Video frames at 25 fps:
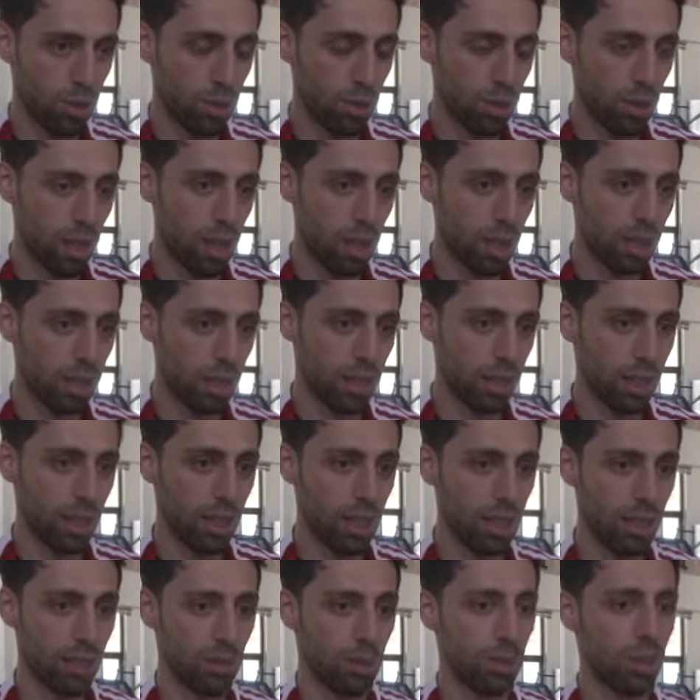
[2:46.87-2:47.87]

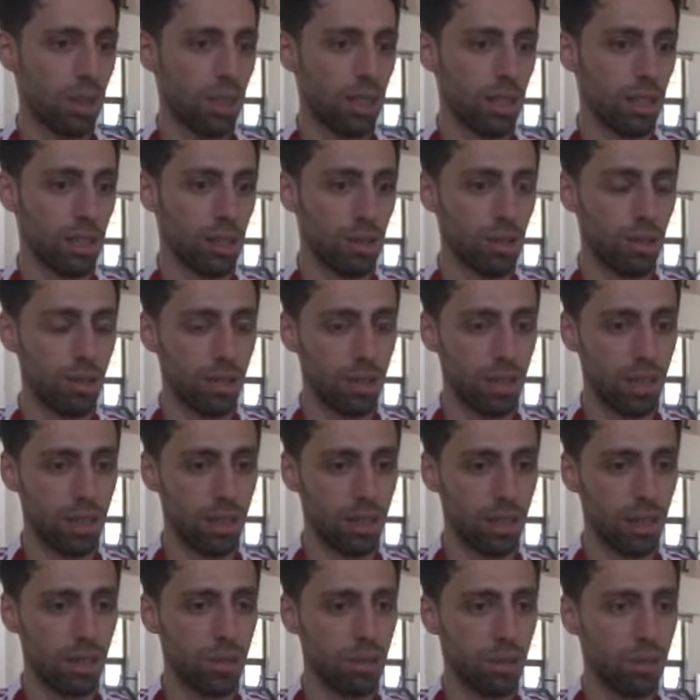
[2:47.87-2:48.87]
Özellikle şu andaki
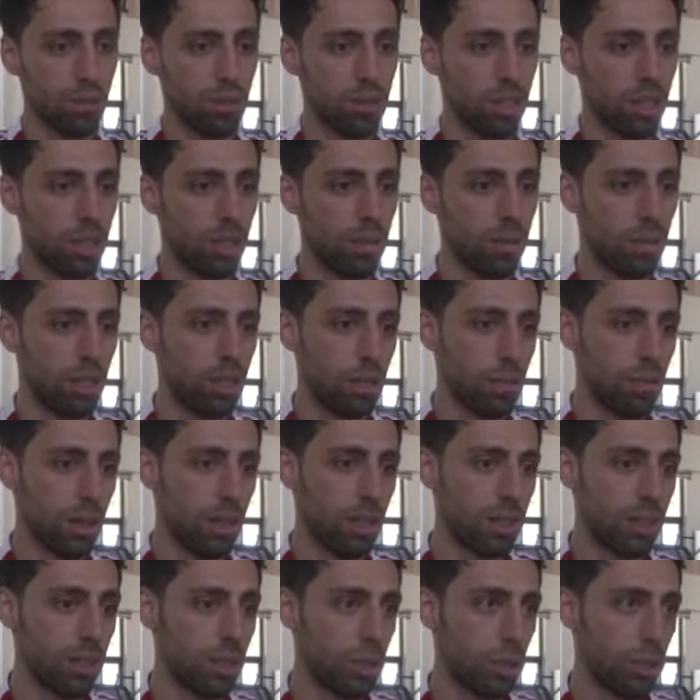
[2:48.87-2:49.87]
konsantrasyonumuz
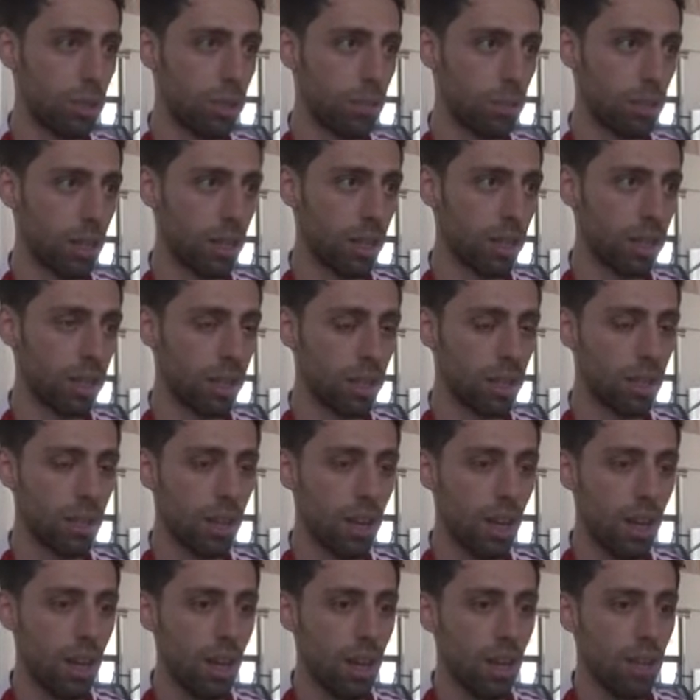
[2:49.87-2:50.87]
2026 kış olimpiyatları
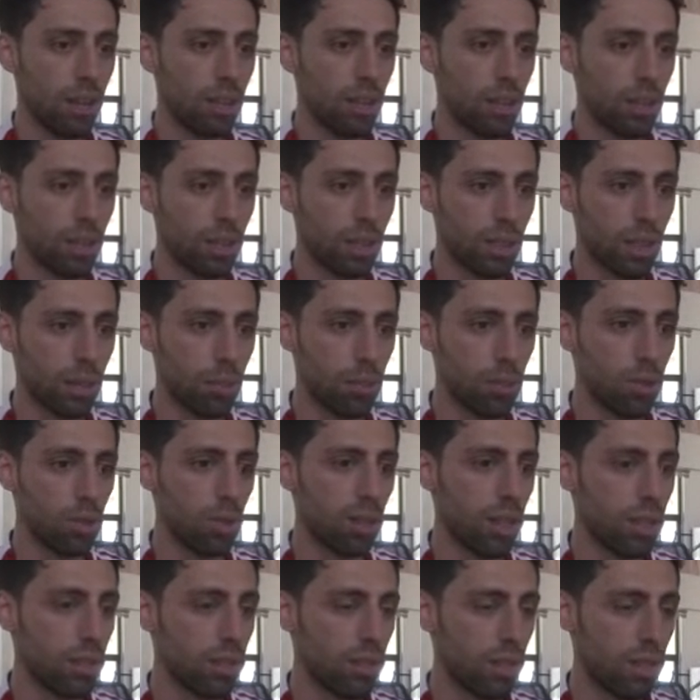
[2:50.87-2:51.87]
çok kısa bir
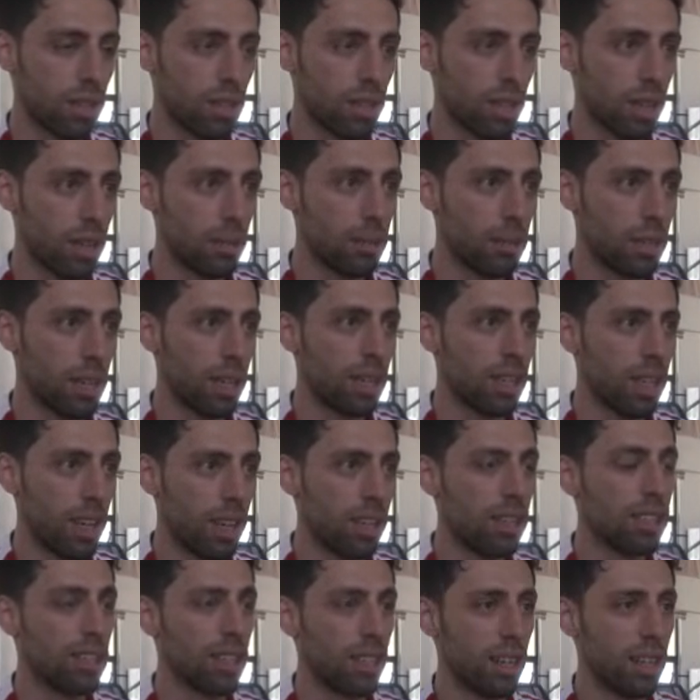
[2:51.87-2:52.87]
süreç var. Elimizden
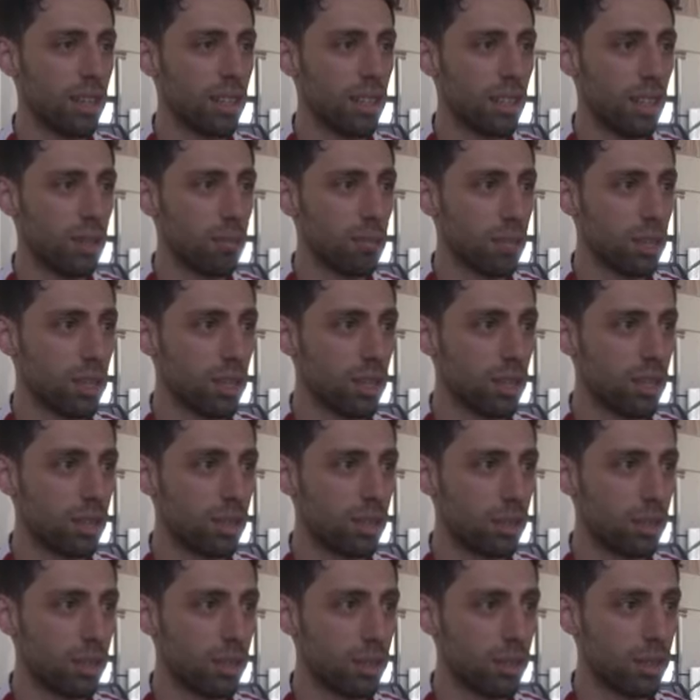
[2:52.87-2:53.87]
geldiğince hazırlanmaya
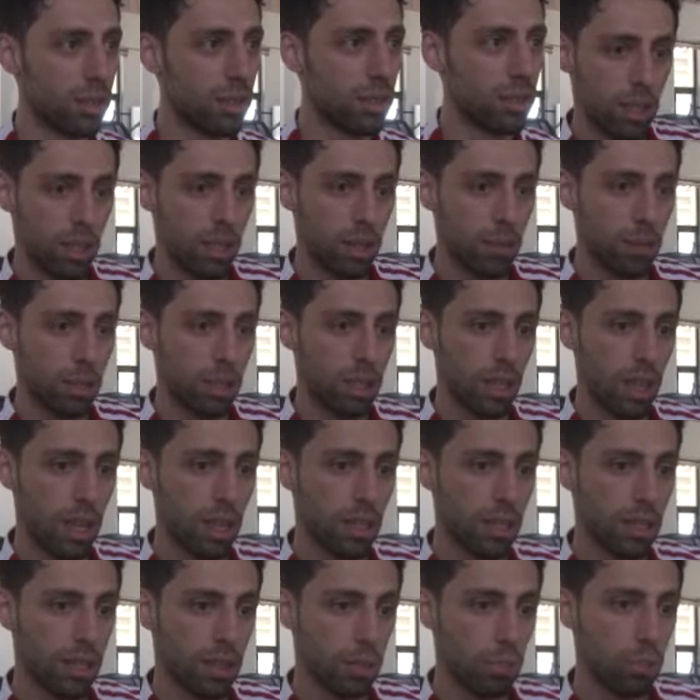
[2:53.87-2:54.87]
çalışıyoruz. E, tabii ki
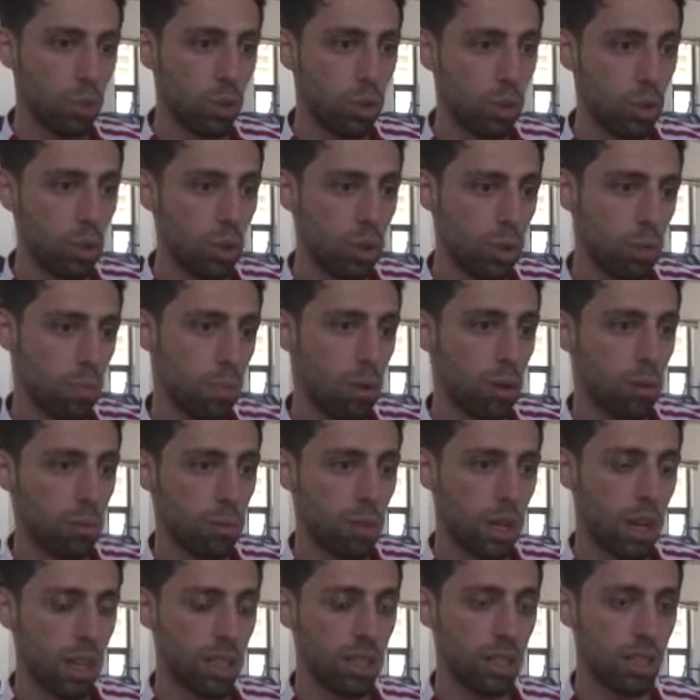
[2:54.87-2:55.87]
artık bütün
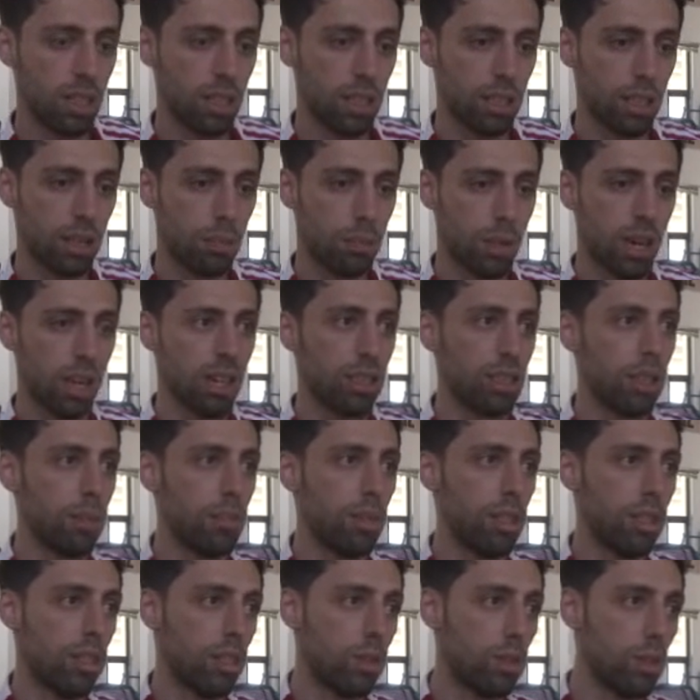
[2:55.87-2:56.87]
spor branşlarında
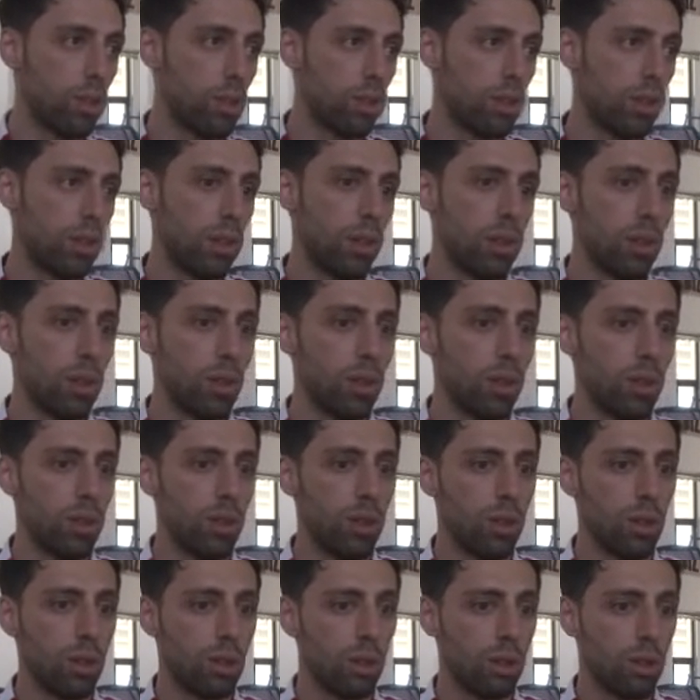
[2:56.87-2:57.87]
başlama yaşı çok
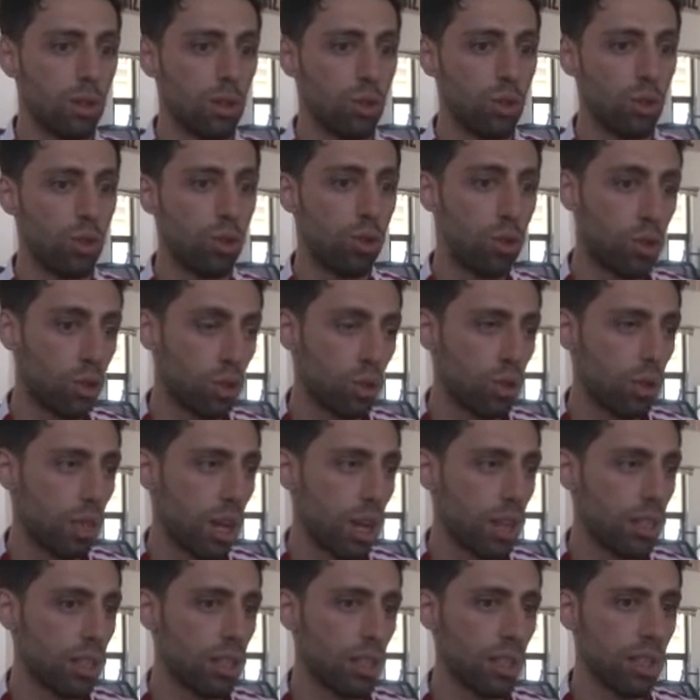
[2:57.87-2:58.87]
e, küçük
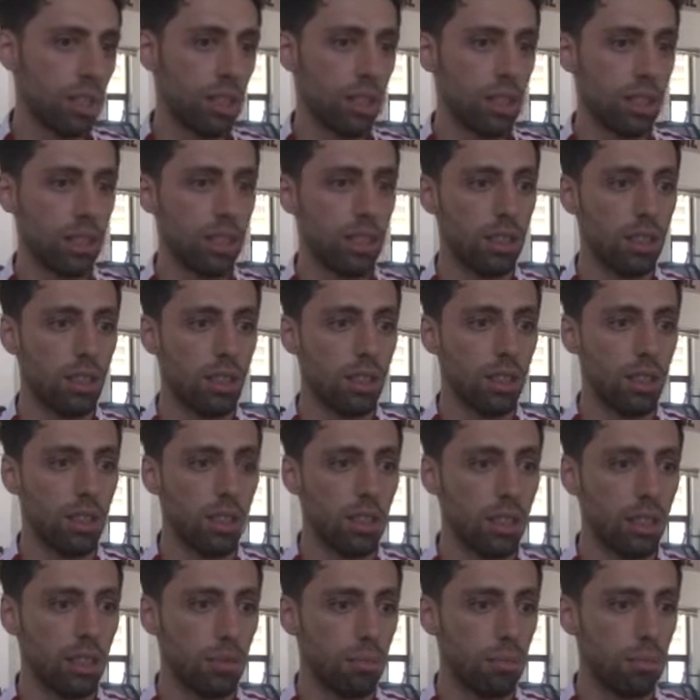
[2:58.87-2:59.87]
yaşlara indi.
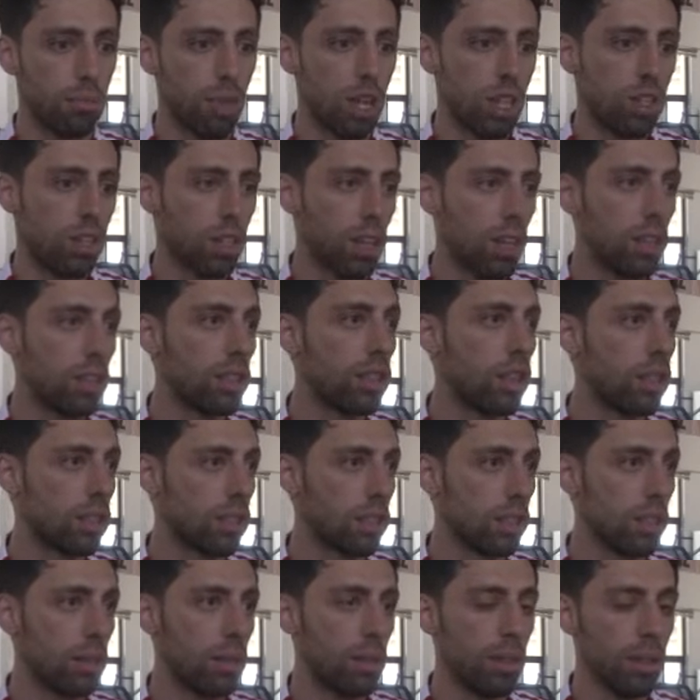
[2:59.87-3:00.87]
İşte 5-6
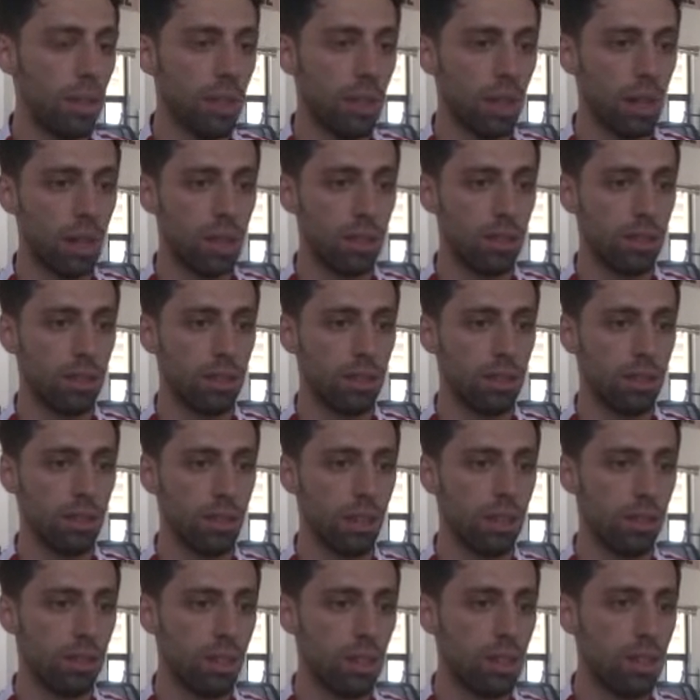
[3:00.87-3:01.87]
yaşında bile artık
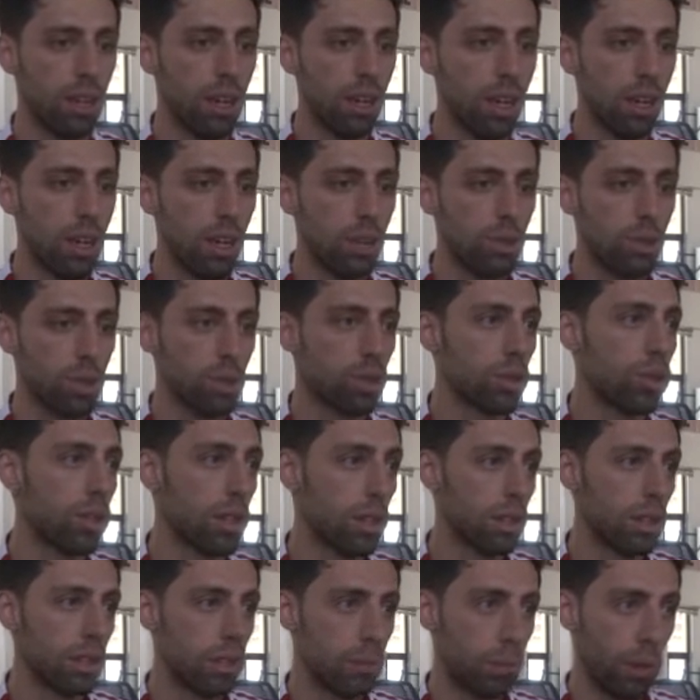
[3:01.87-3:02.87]
insanlar
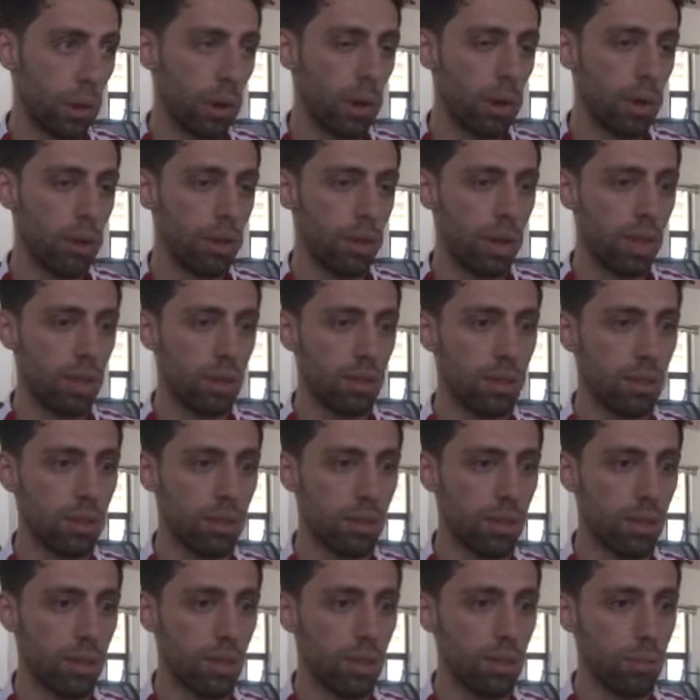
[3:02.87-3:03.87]
çocuklarını spora yönlendiriyor
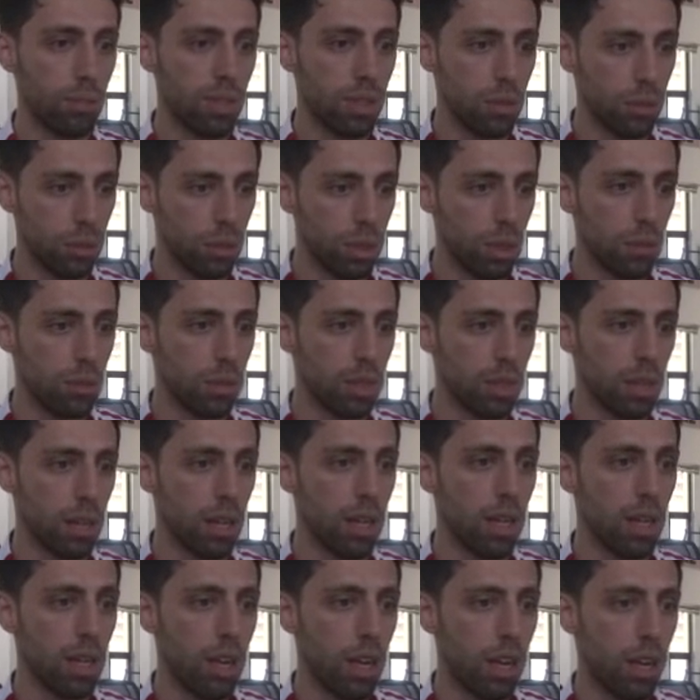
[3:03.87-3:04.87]
ki bizim ülkemizde
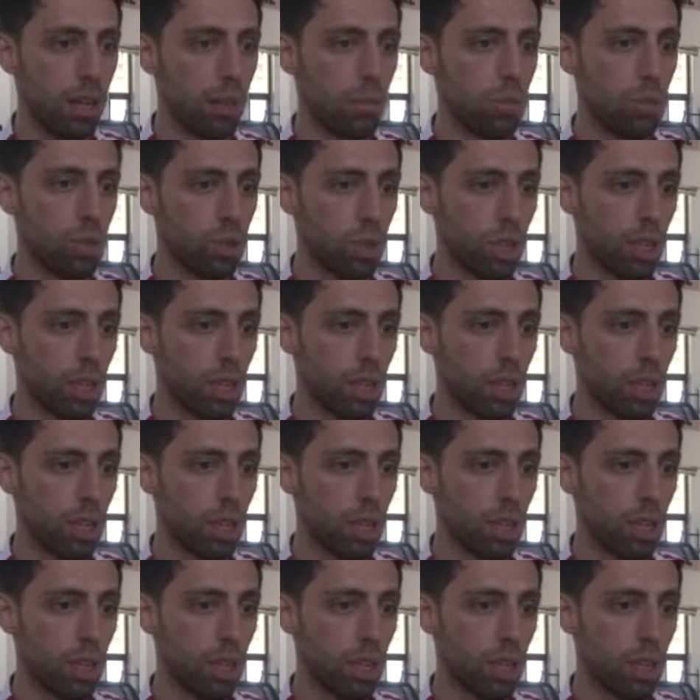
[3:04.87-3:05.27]
de e, bu